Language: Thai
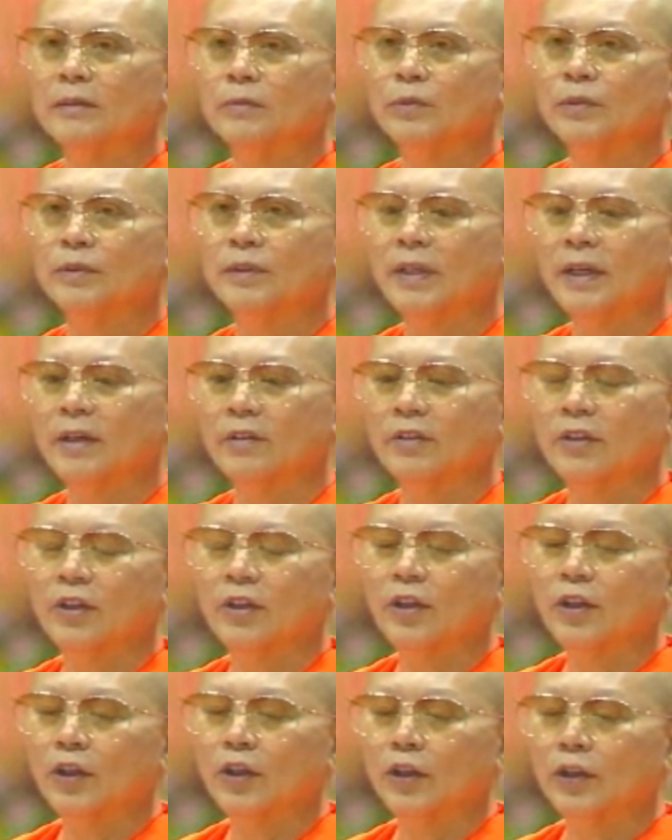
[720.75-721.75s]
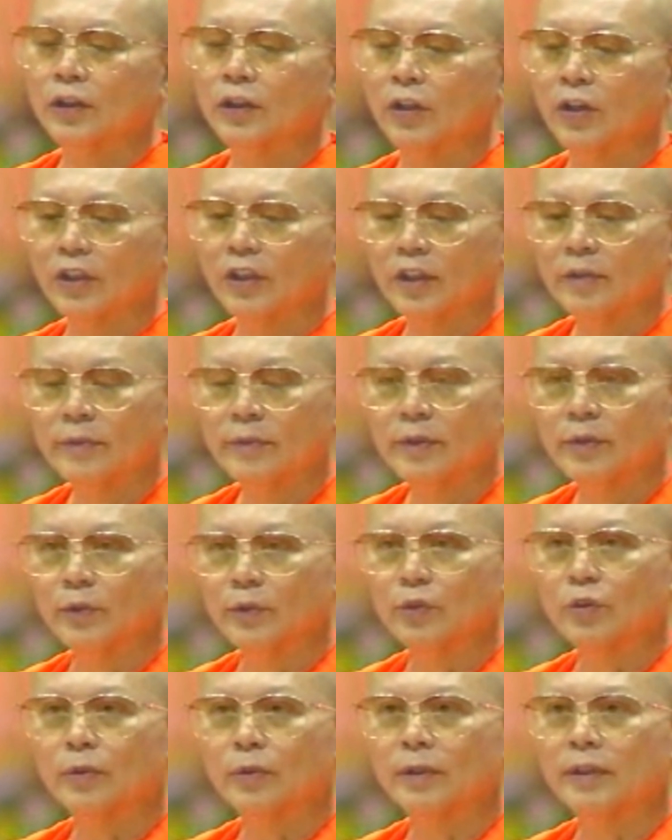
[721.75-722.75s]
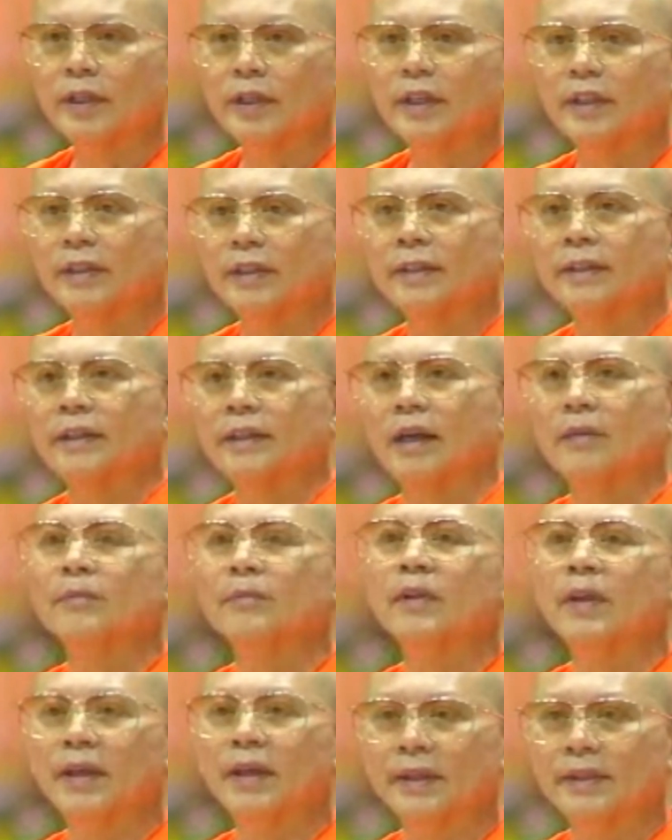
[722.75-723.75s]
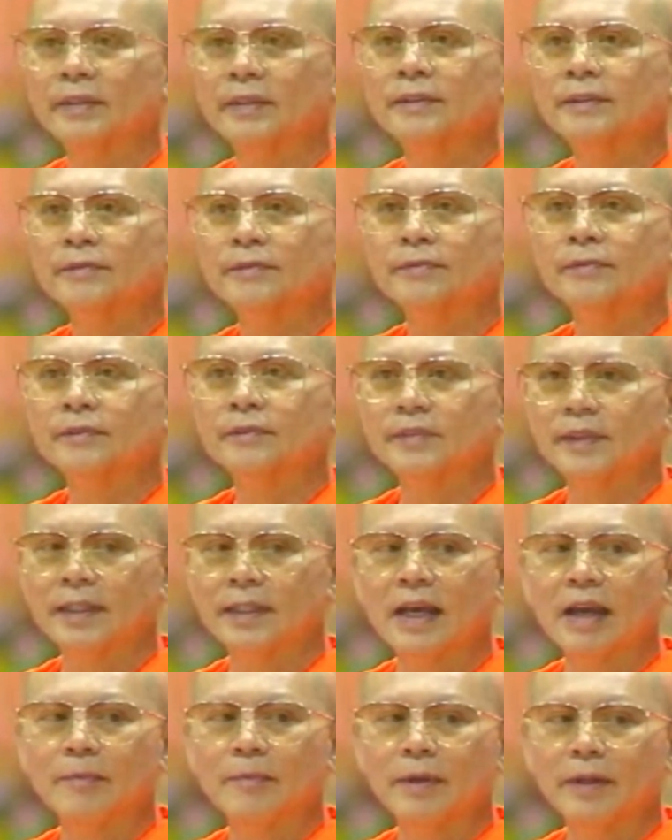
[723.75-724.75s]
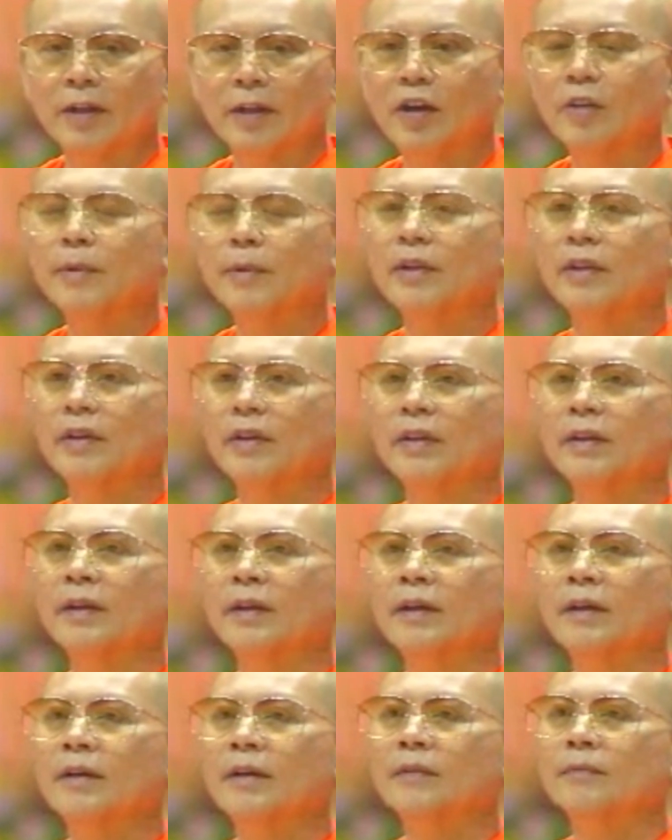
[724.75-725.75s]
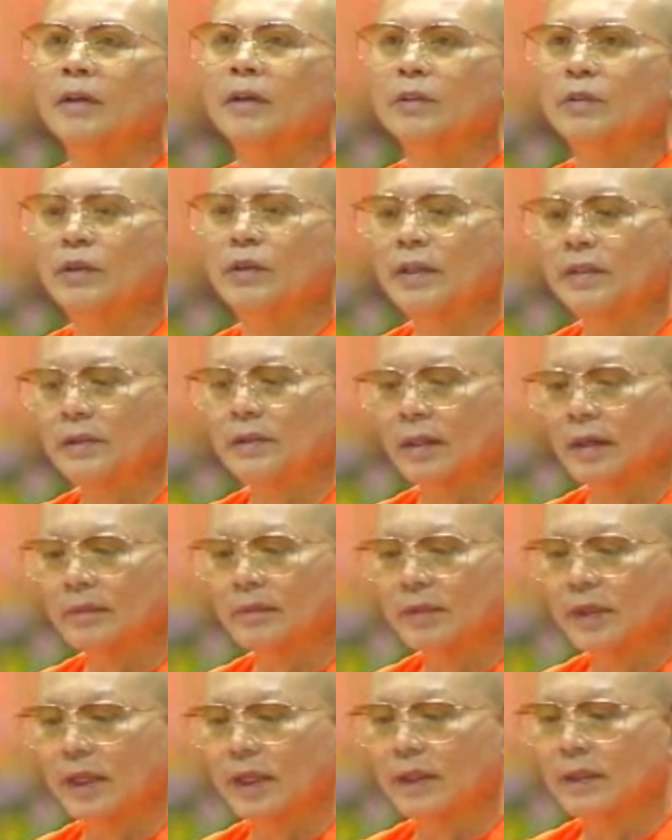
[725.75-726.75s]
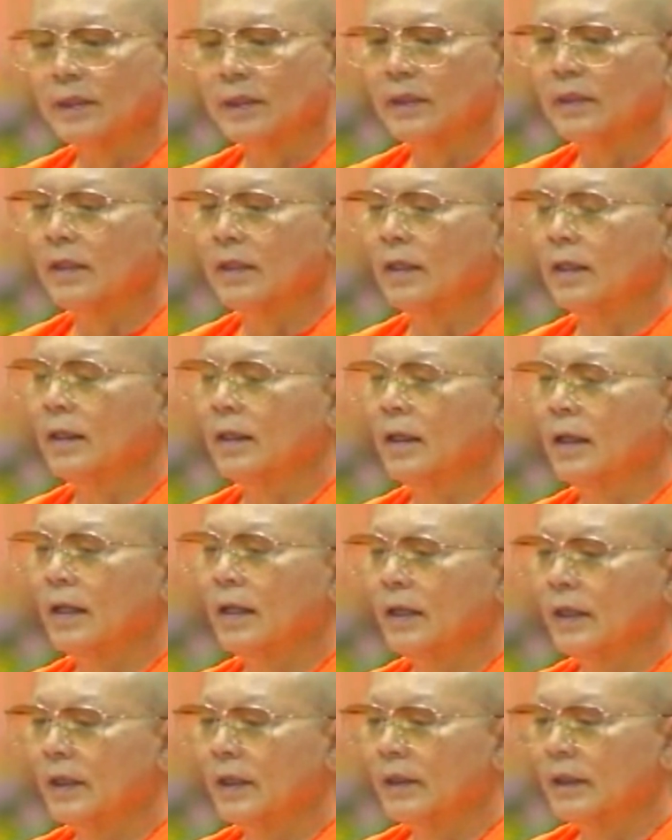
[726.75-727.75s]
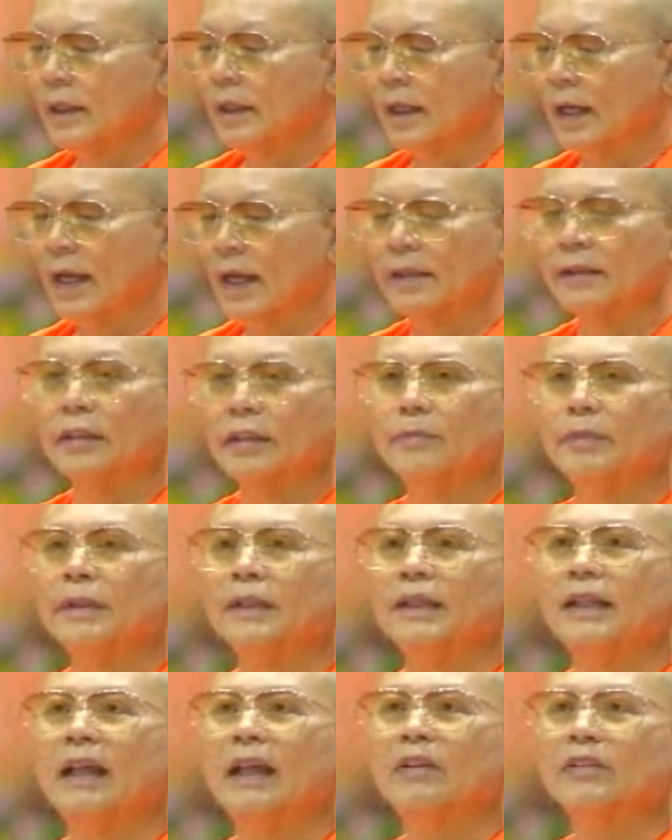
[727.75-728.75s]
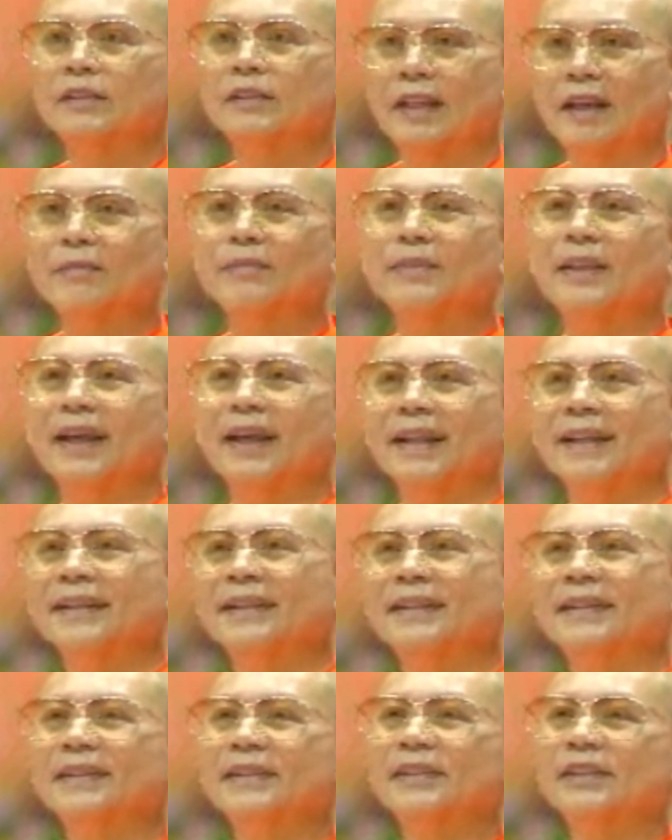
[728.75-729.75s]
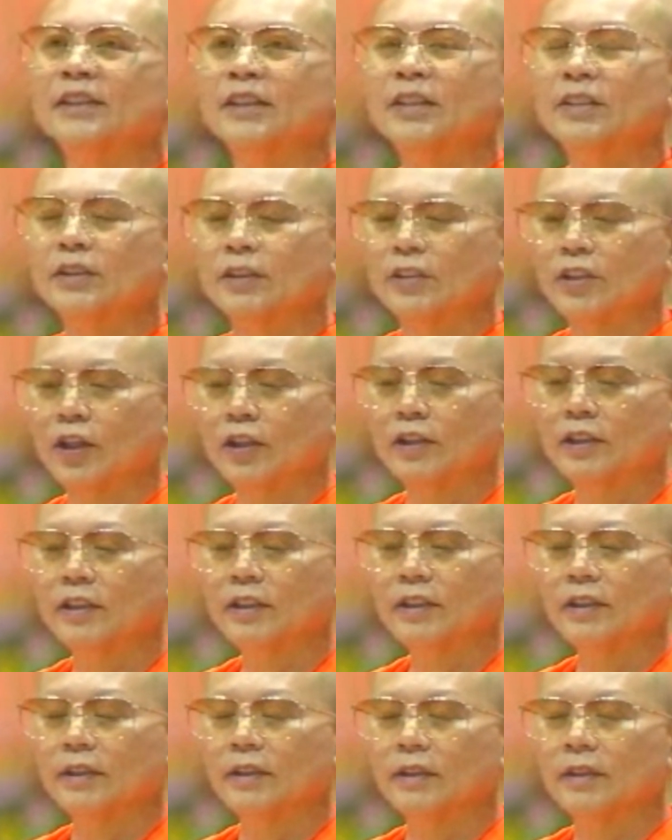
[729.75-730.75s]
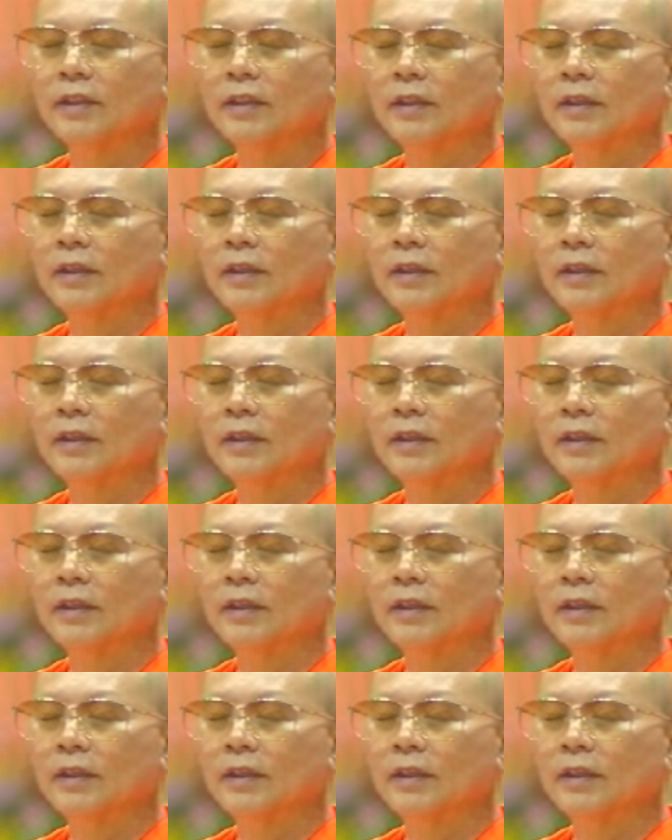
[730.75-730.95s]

มาสัมพุทธเจ้า ตอนนี้มีอยู่ทั่วประเทศสามแสนเสียดายมีน้อยไปหน่อย เพราะตัวเลขสามแสนนี่เนี่ยห้าสิบปีที่แล้วก็สามแสน ตอนที่